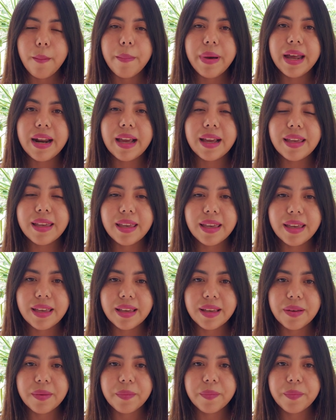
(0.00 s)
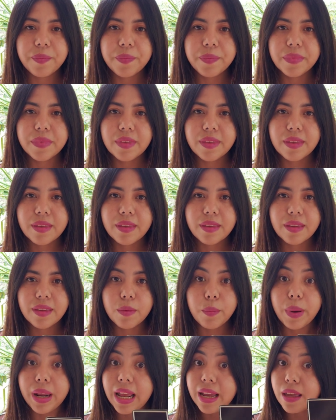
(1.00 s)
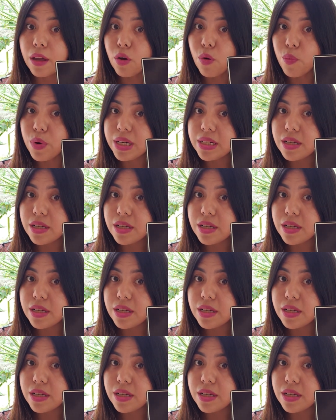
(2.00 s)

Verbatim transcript: ¿Para qué? Para que como